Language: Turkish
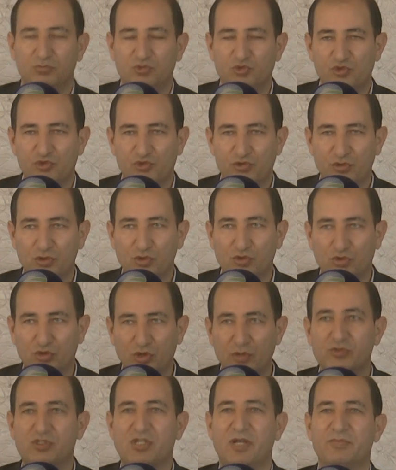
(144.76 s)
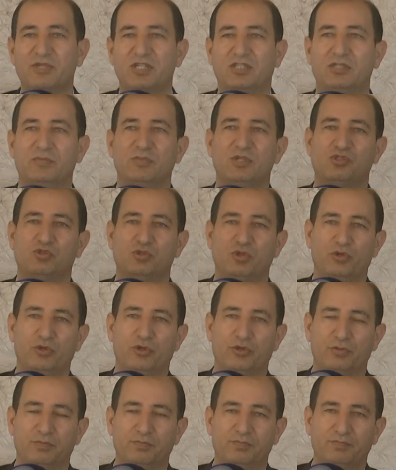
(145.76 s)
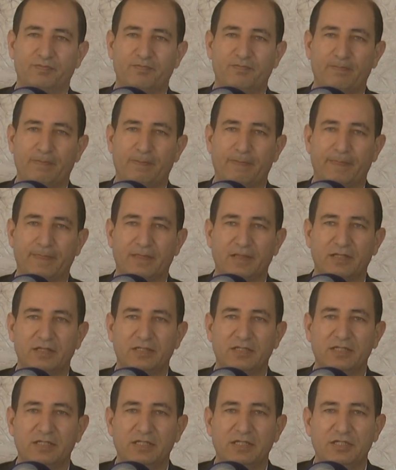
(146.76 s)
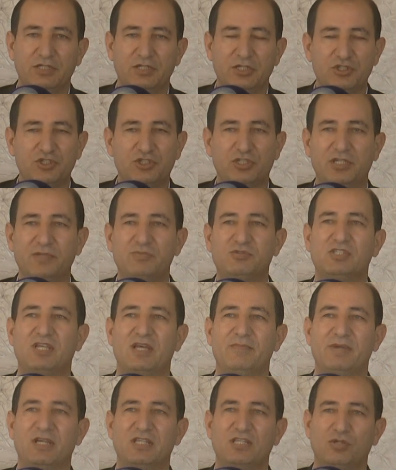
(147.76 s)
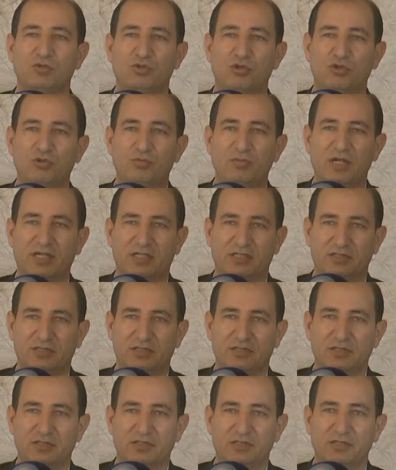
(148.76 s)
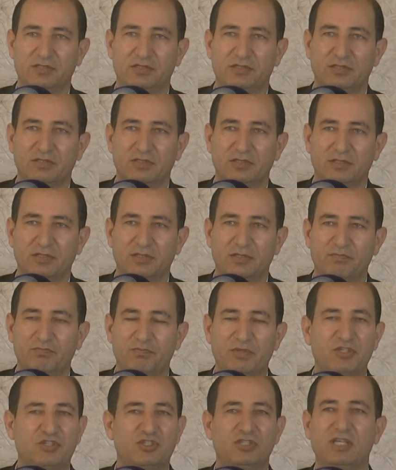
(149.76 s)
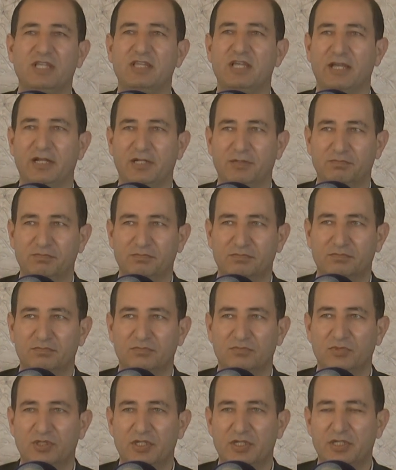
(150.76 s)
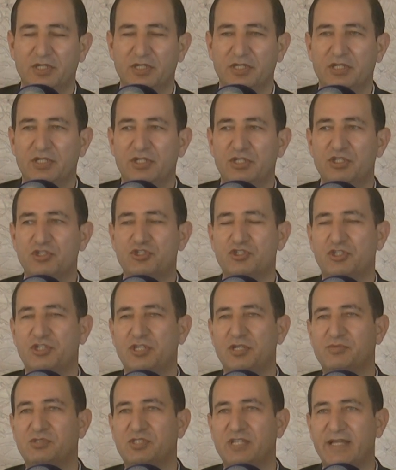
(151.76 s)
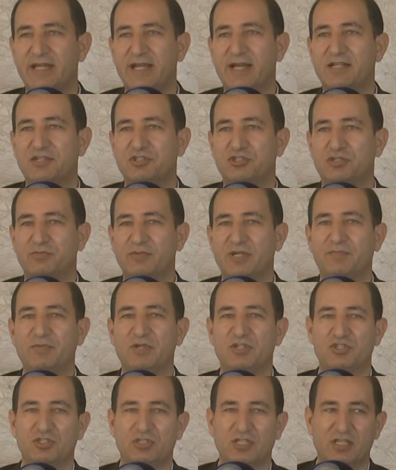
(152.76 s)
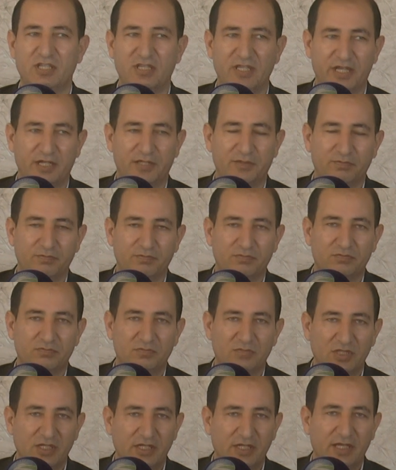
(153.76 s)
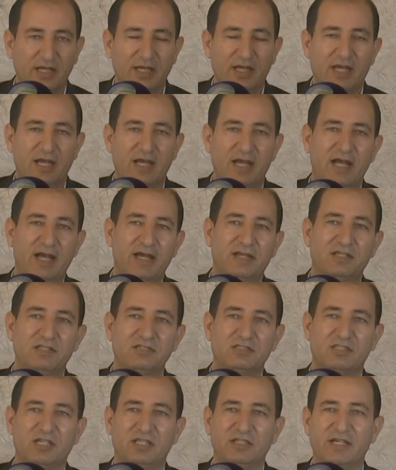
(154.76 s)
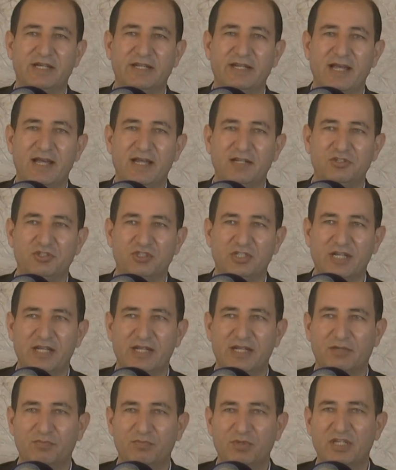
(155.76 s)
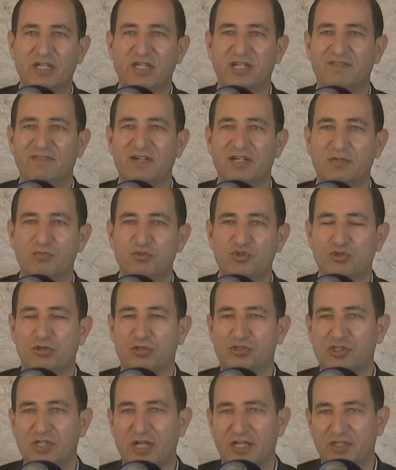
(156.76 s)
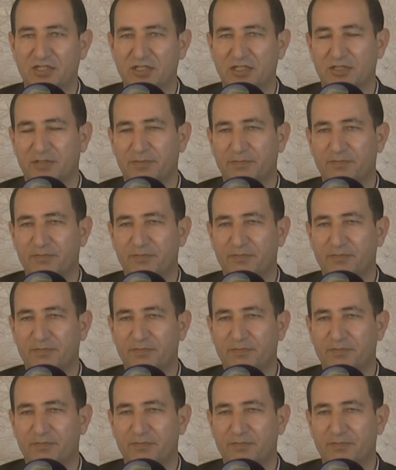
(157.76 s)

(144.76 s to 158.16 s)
Şunu tüm samimiyetimle söylüyorum. Hiç kimseye meydan okumak peşinde değilim. Hiç kimseyi eleştirmek peşinde de değilim. Eğer insanları eleştirerek bir yere varmış olsaydı